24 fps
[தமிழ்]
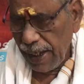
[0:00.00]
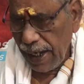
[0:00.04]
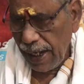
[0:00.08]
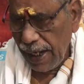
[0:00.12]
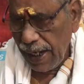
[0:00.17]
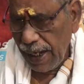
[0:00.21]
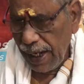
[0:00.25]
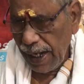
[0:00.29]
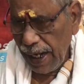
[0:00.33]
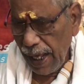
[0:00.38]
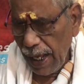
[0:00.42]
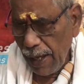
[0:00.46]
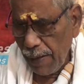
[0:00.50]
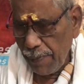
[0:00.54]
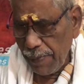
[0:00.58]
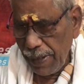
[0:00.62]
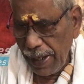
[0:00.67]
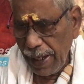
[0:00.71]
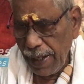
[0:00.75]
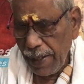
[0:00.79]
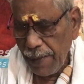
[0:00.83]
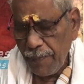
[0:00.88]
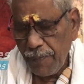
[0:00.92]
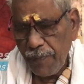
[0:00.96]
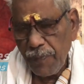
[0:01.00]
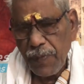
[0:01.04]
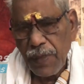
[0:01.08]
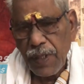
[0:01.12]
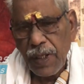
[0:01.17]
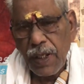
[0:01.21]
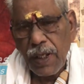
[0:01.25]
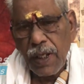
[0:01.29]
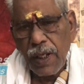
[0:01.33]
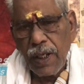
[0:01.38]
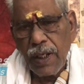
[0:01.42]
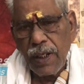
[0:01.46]
எல்லாமே
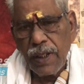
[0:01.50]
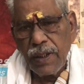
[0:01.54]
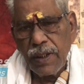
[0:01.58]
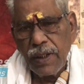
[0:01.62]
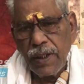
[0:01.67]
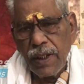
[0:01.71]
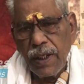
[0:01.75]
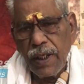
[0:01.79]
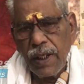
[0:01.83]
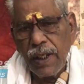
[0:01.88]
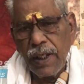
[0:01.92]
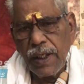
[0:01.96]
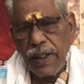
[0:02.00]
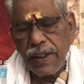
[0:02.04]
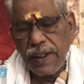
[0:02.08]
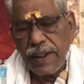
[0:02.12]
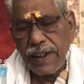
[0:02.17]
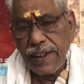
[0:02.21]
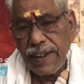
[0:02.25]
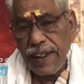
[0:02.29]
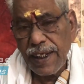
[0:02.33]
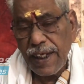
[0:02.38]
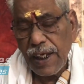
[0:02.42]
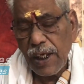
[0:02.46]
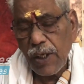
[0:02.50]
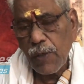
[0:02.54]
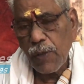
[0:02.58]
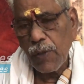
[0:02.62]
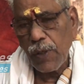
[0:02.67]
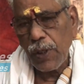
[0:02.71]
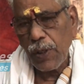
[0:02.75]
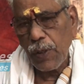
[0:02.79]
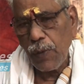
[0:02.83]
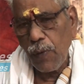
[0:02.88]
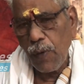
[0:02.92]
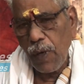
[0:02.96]
இதய
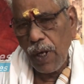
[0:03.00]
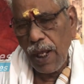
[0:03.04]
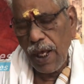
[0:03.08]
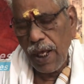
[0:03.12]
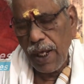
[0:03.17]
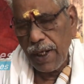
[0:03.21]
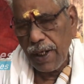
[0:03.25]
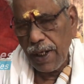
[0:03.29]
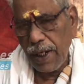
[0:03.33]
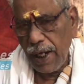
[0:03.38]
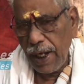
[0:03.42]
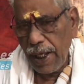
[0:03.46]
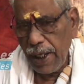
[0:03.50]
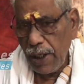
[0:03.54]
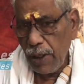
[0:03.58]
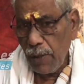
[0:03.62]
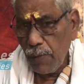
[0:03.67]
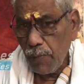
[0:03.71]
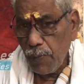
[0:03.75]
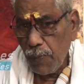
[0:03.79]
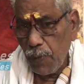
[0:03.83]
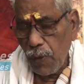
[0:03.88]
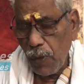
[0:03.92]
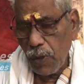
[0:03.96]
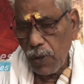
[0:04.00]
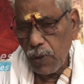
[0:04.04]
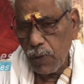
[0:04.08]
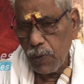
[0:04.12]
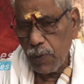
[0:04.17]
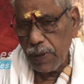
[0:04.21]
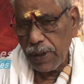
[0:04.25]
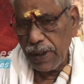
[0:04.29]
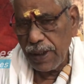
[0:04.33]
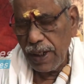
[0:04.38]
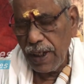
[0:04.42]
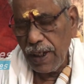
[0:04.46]
நோய் கோளாறுகளை
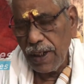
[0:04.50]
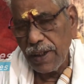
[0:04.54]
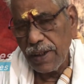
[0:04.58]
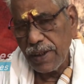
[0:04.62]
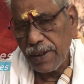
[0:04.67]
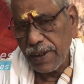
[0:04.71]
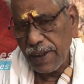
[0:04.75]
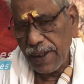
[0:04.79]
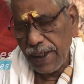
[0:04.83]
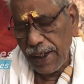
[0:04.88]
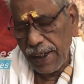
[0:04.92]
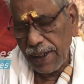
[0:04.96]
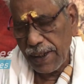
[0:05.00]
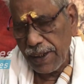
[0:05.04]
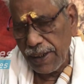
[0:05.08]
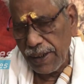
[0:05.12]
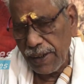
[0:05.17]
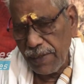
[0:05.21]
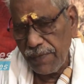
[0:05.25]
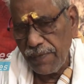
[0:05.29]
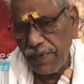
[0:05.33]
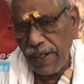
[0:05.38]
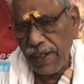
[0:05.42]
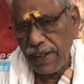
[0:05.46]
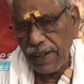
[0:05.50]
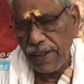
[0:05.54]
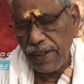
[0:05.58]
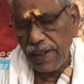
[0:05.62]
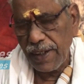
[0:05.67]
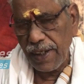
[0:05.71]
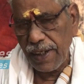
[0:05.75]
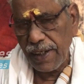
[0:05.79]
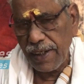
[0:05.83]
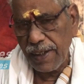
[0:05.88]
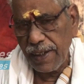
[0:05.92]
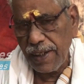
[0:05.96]
போக்குவதில் சிறந்து
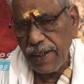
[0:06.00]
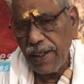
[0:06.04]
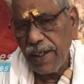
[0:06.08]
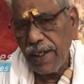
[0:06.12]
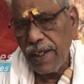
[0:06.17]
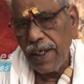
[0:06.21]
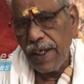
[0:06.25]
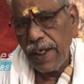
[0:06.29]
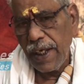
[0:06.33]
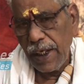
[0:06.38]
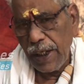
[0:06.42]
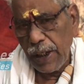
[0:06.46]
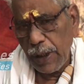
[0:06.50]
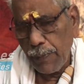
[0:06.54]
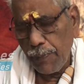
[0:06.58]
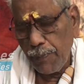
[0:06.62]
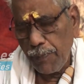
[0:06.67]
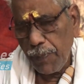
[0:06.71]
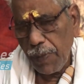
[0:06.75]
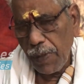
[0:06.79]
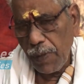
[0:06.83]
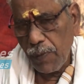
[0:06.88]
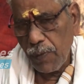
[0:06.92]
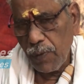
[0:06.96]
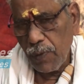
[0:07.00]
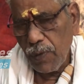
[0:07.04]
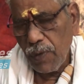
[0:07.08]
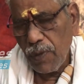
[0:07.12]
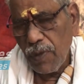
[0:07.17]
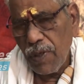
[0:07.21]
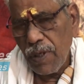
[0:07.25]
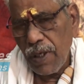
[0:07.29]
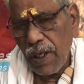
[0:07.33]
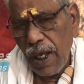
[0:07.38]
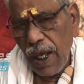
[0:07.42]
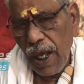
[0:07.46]
விளங்குகிறது இப்போவும்
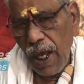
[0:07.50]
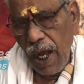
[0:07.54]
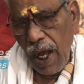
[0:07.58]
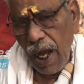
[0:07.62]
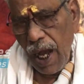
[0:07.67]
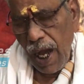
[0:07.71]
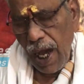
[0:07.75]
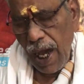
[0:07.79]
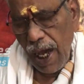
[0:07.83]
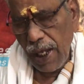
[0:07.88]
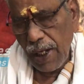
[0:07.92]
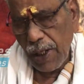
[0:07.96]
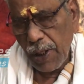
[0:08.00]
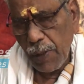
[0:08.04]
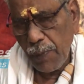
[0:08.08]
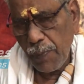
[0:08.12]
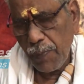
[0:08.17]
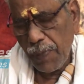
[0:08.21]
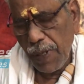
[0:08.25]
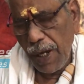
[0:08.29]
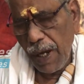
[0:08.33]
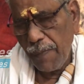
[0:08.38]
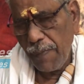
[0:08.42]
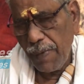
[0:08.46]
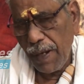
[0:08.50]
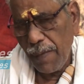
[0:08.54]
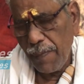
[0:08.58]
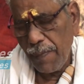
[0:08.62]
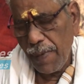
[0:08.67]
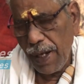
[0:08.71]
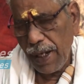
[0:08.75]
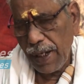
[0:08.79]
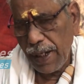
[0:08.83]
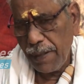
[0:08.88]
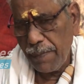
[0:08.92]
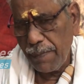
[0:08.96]
ஹார்ட்
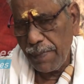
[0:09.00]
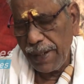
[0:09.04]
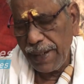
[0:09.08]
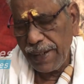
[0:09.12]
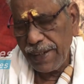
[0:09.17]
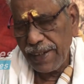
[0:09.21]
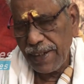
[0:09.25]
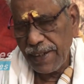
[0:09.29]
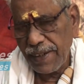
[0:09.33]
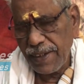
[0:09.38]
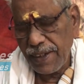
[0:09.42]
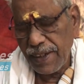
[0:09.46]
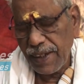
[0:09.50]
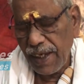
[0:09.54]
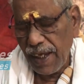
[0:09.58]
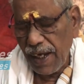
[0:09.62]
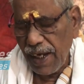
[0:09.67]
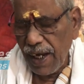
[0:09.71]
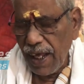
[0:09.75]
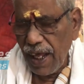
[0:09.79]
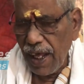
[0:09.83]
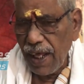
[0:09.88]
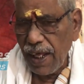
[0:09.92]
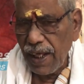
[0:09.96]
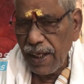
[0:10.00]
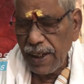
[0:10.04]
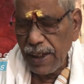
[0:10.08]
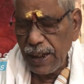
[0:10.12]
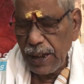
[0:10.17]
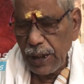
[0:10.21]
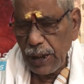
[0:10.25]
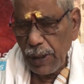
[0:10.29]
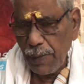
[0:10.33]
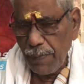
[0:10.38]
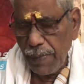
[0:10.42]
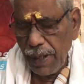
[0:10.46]
ப்ராப்ளமான மெடிசன்ஸுக்கெல்லாம்
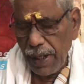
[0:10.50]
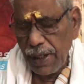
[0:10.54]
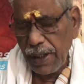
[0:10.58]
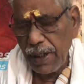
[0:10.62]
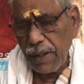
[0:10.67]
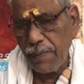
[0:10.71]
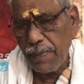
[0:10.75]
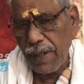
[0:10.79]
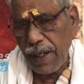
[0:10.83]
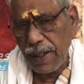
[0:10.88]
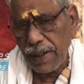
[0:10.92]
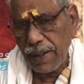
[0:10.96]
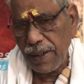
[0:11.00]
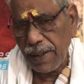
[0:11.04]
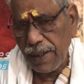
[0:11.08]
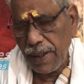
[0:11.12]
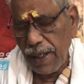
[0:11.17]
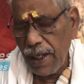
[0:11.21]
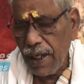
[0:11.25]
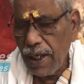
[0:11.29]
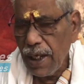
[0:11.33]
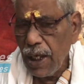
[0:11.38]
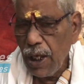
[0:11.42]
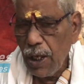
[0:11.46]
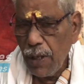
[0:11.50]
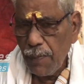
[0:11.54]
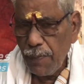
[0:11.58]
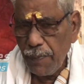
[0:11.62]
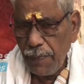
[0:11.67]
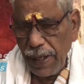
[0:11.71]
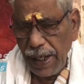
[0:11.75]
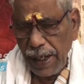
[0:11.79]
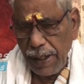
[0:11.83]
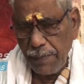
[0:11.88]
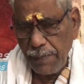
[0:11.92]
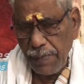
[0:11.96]
இந்த மருத மரத்தை தான்
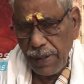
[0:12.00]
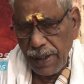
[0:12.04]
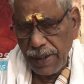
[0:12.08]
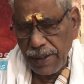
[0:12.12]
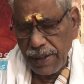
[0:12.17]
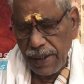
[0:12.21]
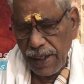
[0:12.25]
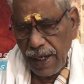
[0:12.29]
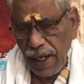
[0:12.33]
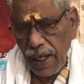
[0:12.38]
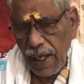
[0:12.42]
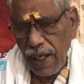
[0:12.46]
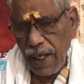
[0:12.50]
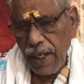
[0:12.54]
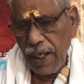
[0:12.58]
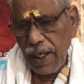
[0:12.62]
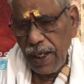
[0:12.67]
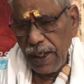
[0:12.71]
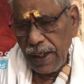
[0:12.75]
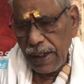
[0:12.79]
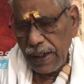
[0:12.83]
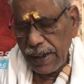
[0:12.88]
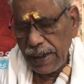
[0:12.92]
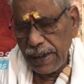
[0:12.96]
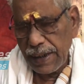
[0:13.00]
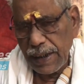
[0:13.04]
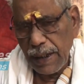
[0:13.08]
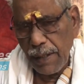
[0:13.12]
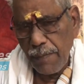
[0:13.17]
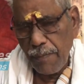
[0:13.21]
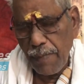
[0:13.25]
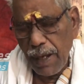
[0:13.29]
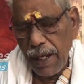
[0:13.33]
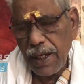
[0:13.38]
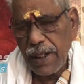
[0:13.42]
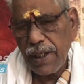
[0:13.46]
பயன்படுத்துகிறா இந்த
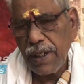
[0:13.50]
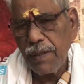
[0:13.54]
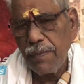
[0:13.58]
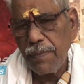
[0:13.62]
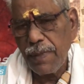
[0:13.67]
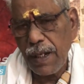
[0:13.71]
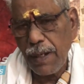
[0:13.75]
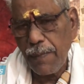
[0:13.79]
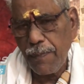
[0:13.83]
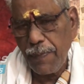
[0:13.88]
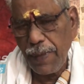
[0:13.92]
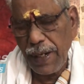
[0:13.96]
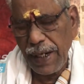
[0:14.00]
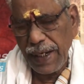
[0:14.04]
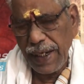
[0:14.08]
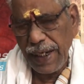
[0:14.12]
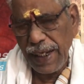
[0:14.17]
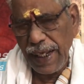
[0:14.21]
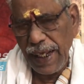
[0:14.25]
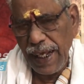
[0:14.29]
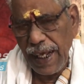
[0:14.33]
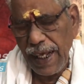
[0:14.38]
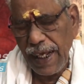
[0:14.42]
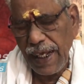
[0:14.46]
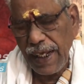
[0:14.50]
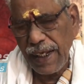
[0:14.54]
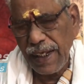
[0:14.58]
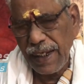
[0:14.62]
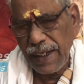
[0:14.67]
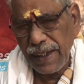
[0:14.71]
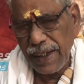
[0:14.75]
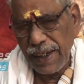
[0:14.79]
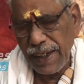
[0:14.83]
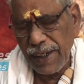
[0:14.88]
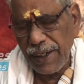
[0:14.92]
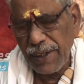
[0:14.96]
மருத மரப்பட்டையை
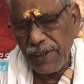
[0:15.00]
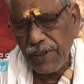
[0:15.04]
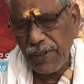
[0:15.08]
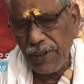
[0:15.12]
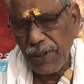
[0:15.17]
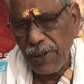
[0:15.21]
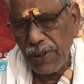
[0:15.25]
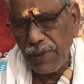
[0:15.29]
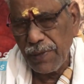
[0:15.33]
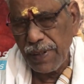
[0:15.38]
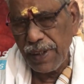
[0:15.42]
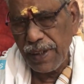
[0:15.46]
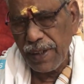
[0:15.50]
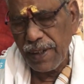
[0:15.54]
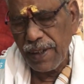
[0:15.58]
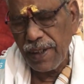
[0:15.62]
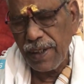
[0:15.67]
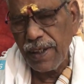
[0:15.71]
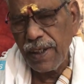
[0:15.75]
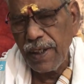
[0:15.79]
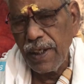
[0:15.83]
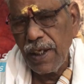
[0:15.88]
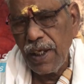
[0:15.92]
எடுத்துட்டு வந்து